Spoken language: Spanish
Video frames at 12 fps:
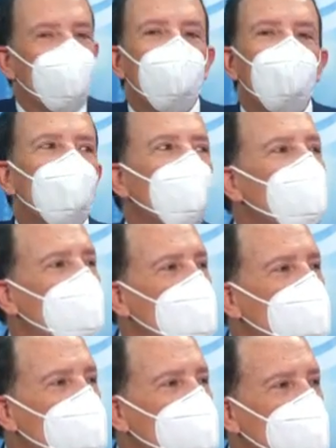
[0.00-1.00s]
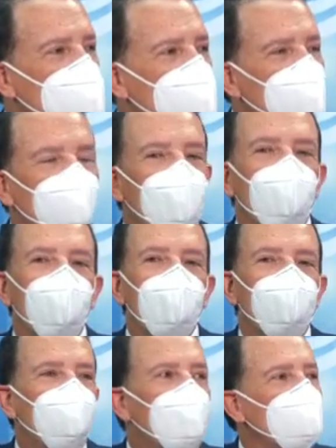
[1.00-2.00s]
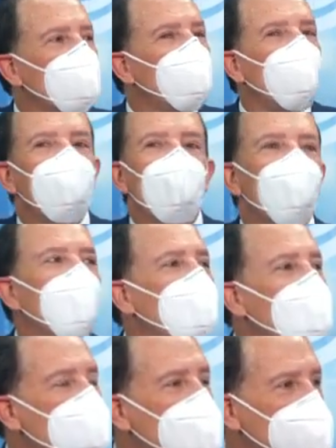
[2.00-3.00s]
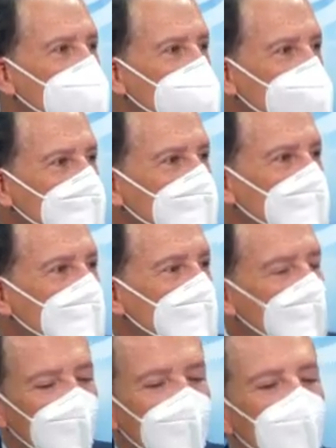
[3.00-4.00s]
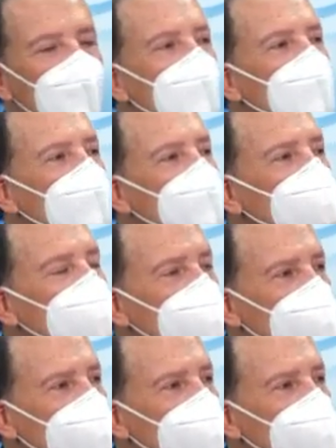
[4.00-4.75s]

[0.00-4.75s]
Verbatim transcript: uno dijera yo no quiero inflación, pero no hay inflación porque no hay demanda. La liquidez